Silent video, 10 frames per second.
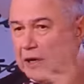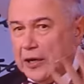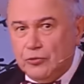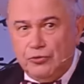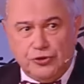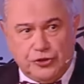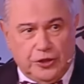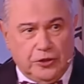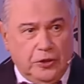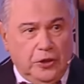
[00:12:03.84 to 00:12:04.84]

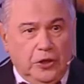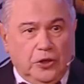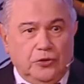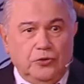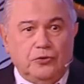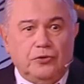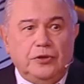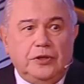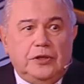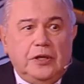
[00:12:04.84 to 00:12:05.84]
дорогущие, но
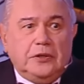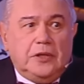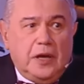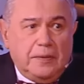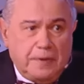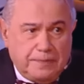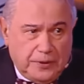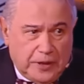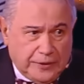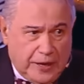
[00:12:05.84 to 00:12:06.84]
хоть еда бы была